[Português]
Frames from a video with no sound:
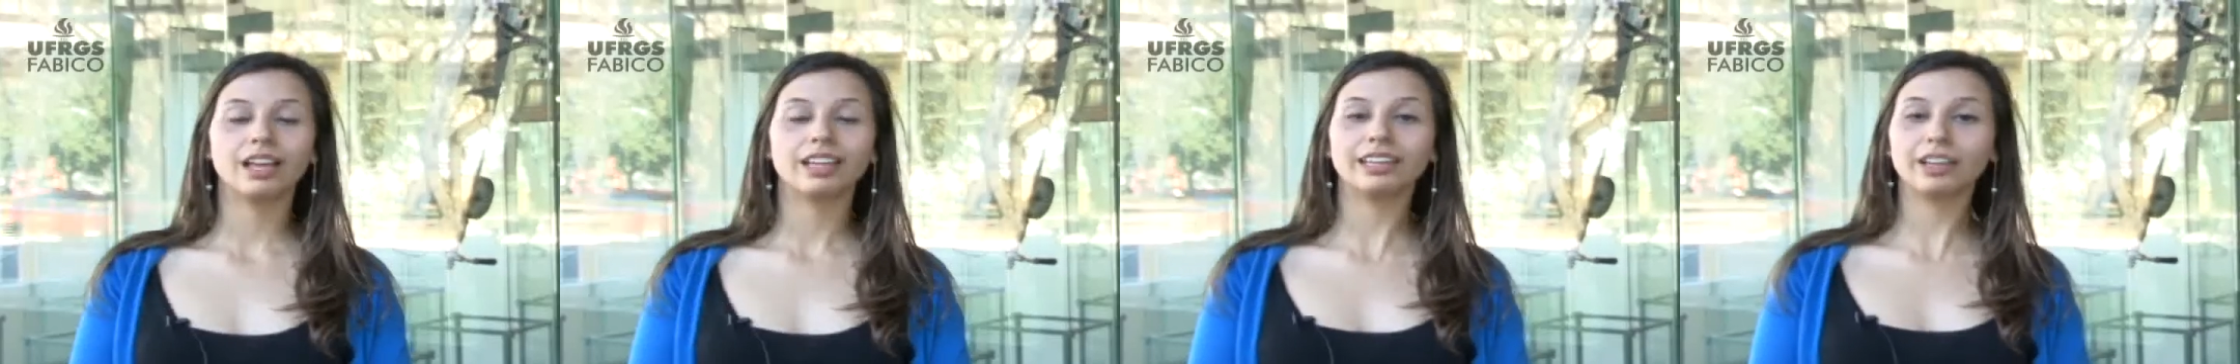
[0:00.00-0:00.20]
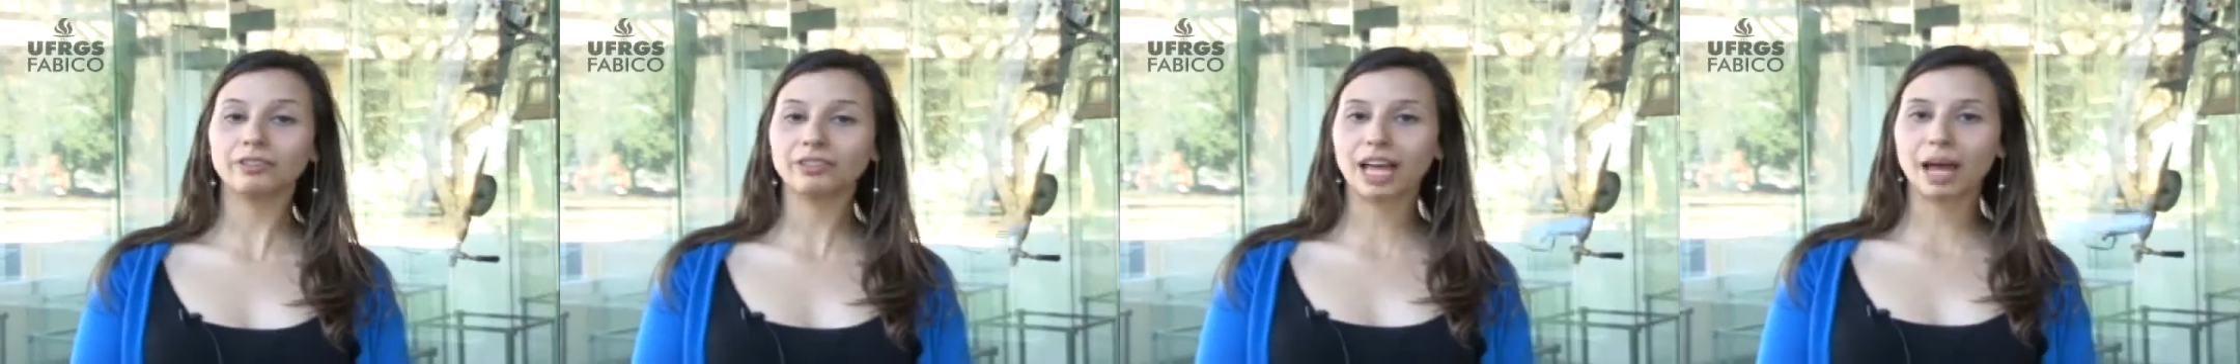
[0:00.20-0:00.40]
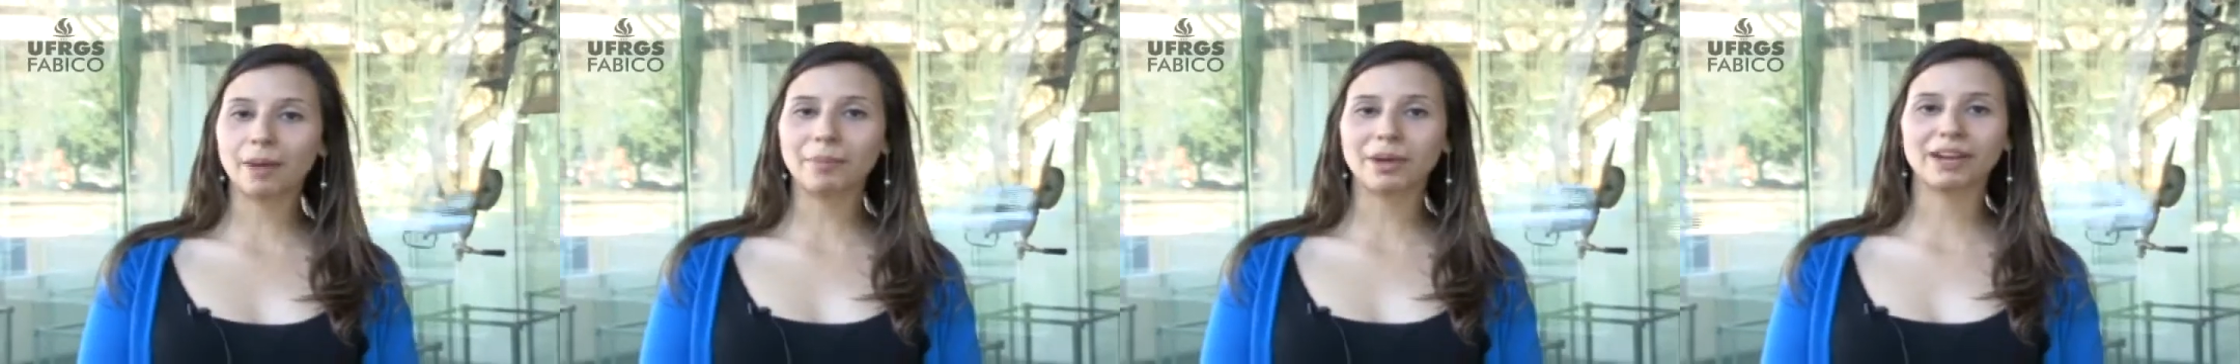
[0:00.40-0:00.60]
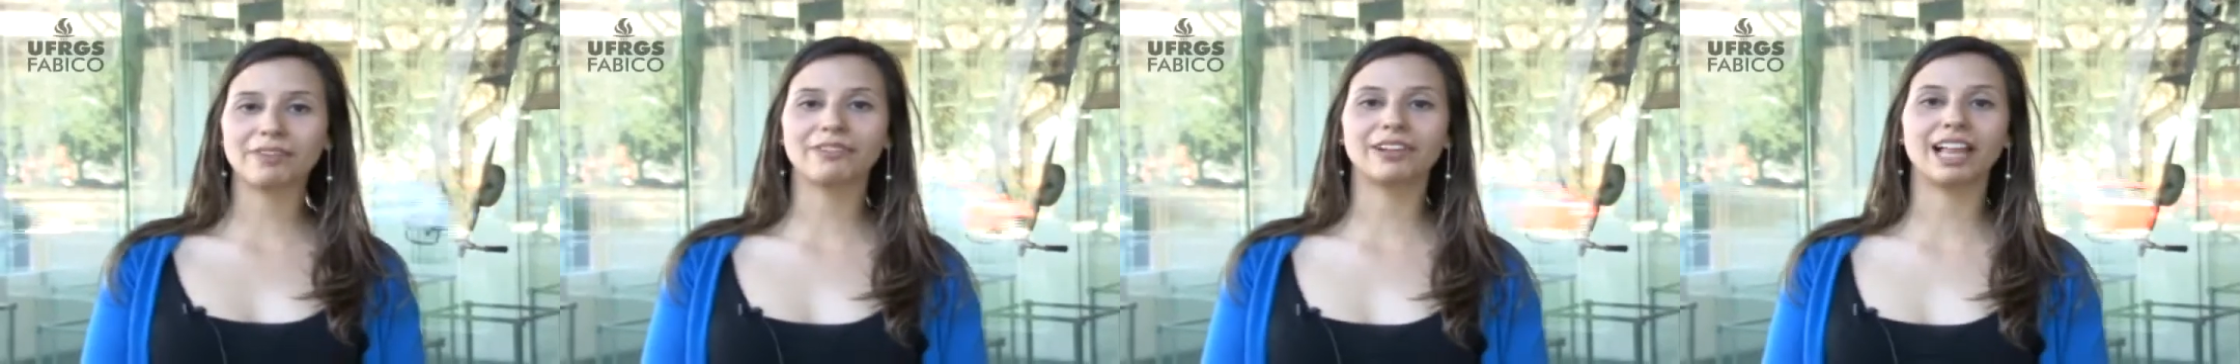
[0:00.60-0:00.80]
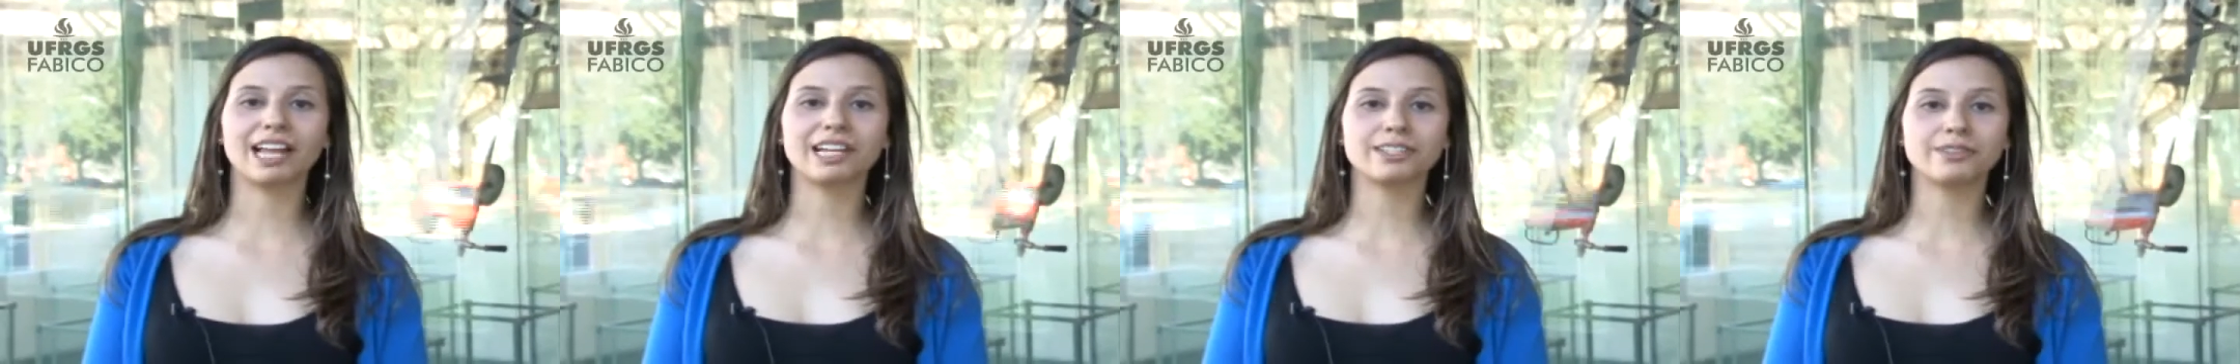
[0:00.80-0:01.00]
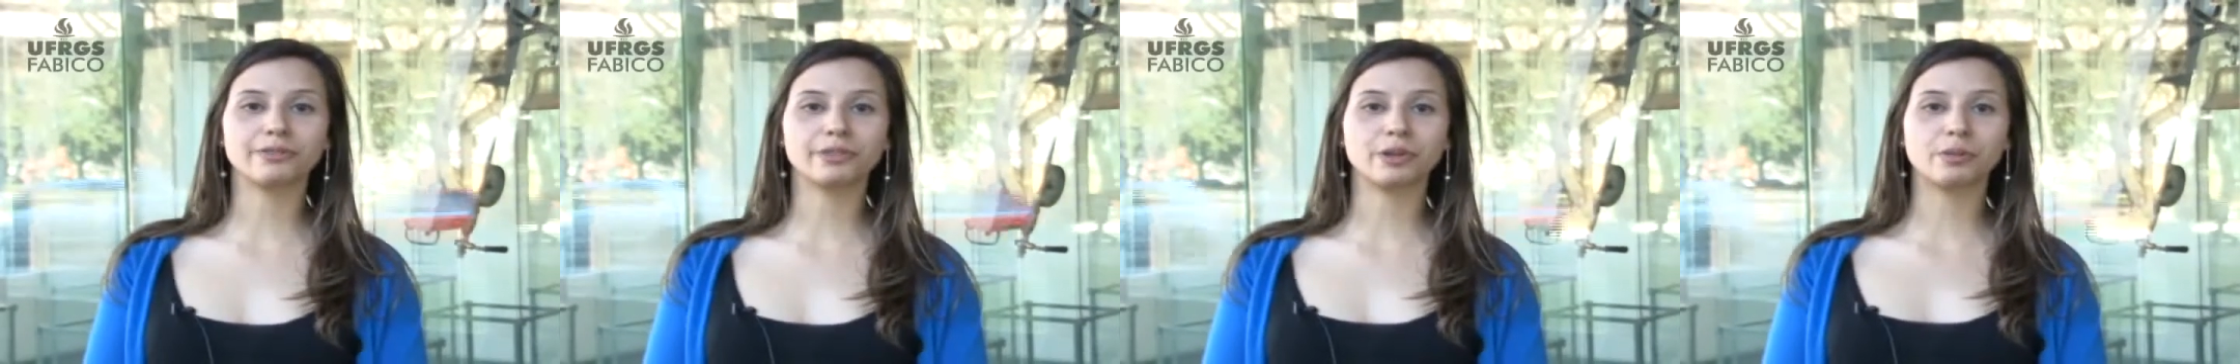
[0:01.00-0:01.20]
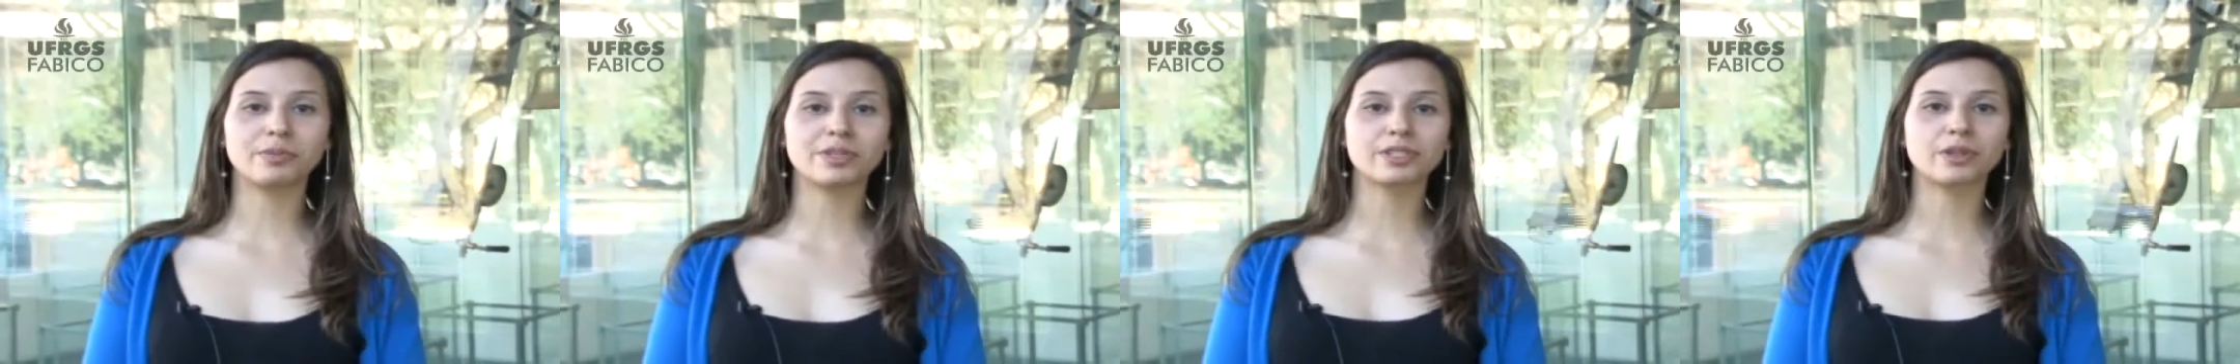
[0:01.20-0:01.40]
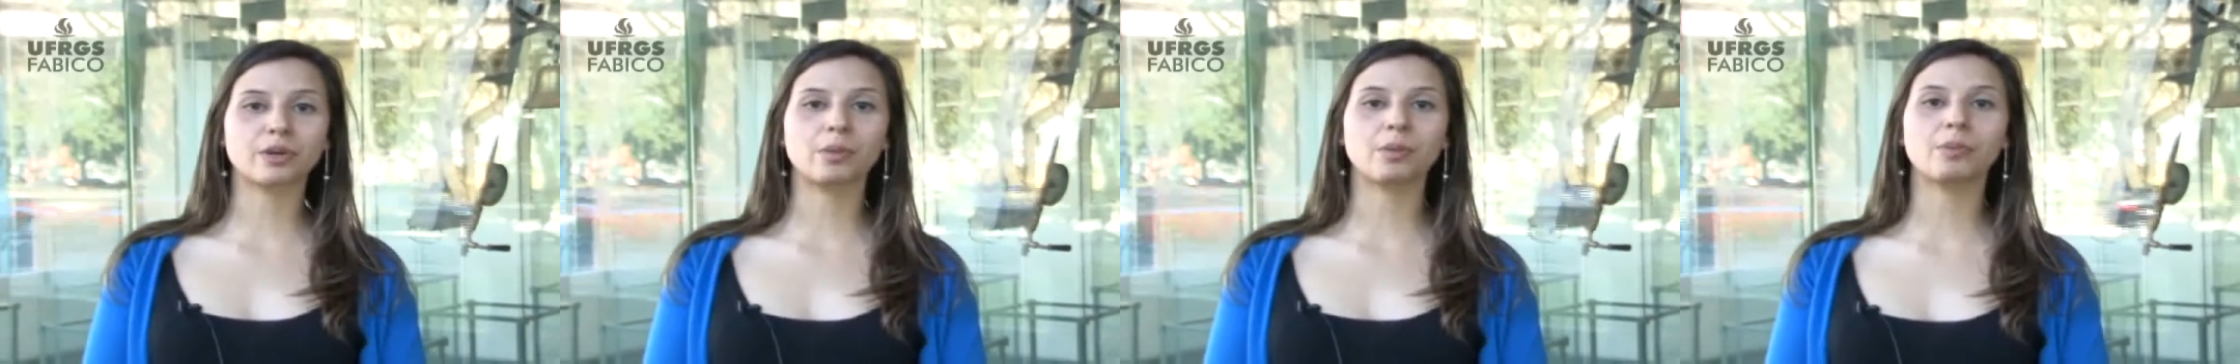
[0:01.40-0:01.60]
Não dá para falar de
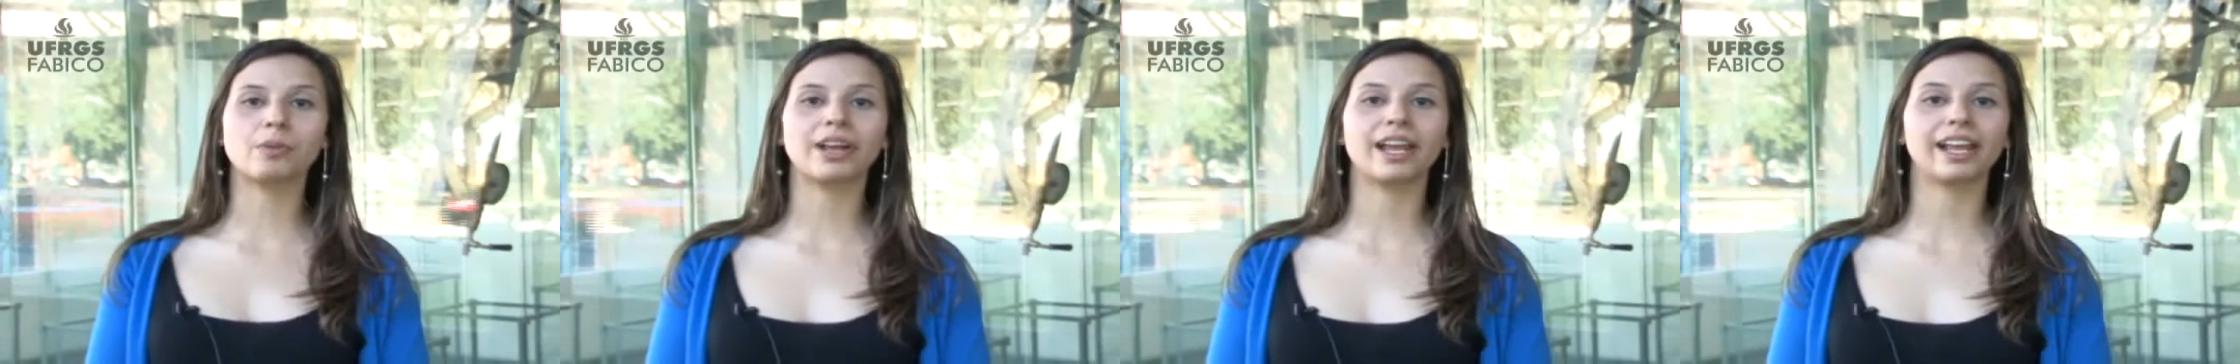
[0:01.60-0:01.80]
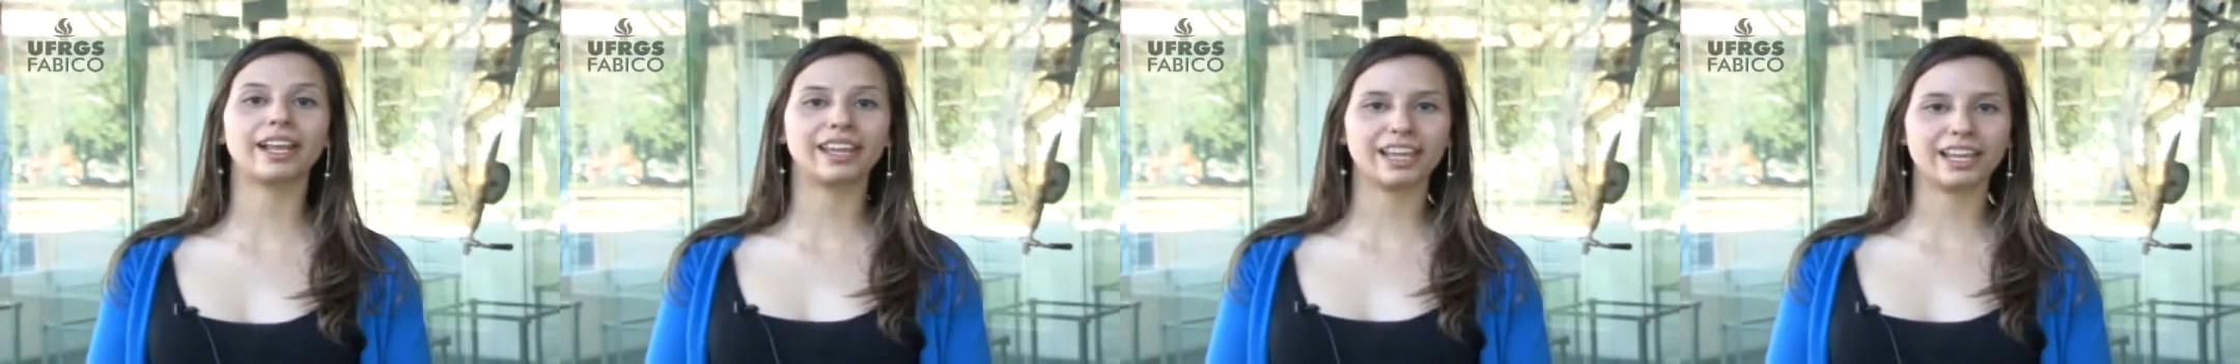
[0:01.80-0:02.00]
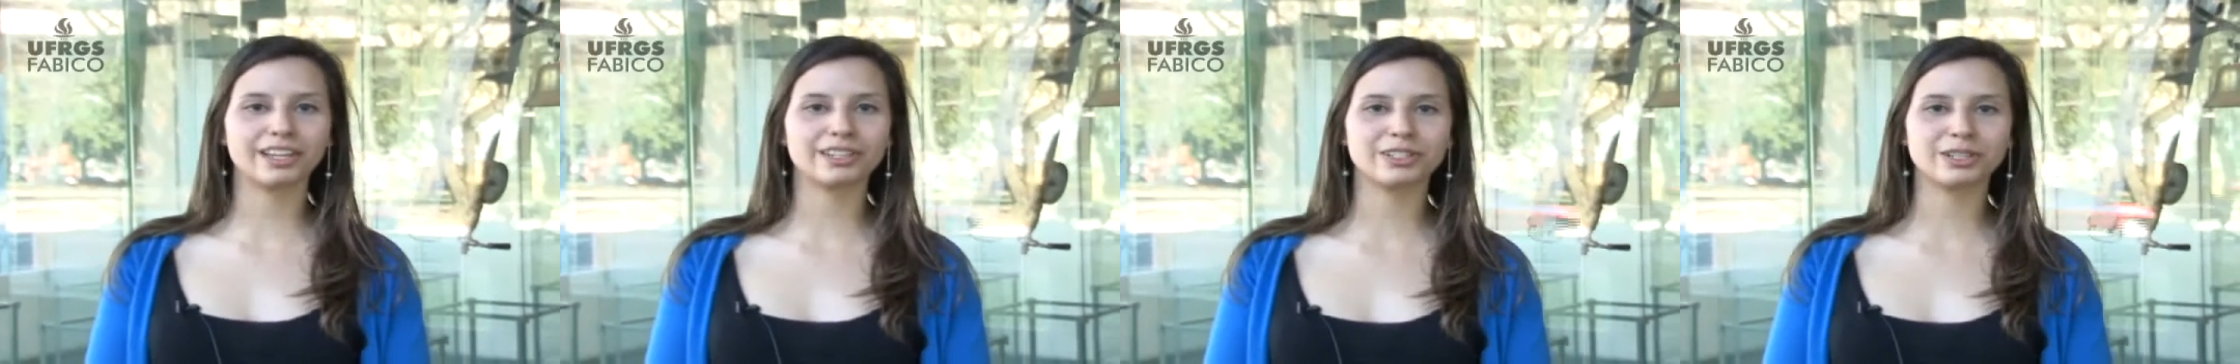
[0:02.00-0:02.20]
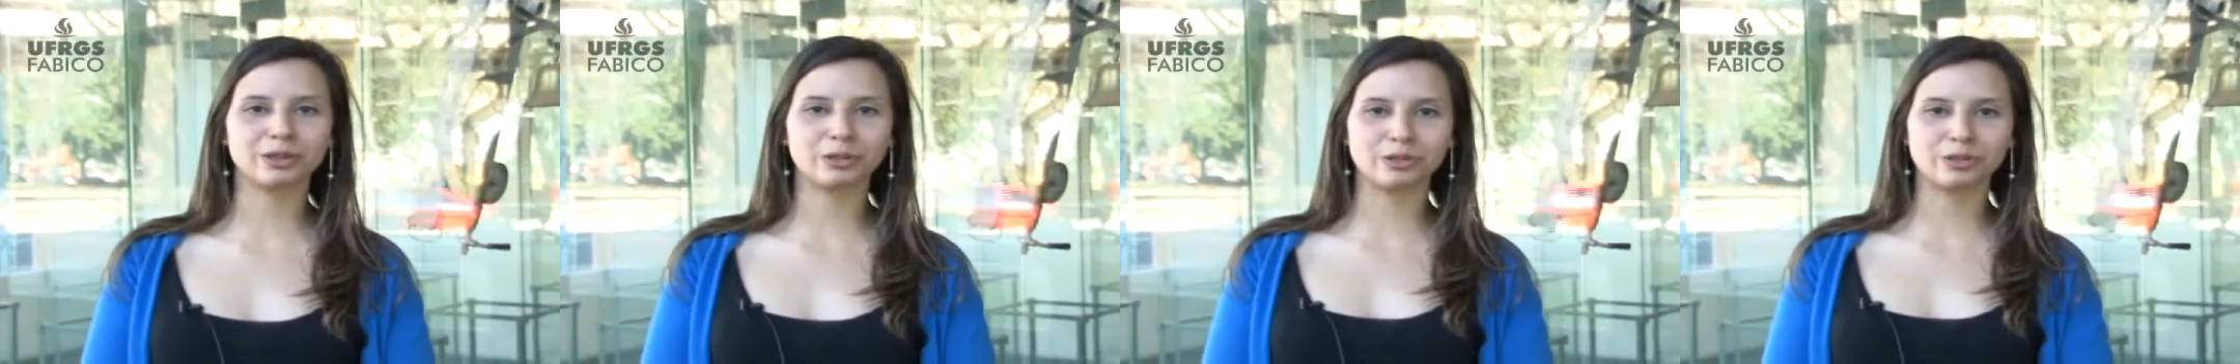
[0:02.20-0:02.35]
filmes como Bonequinha de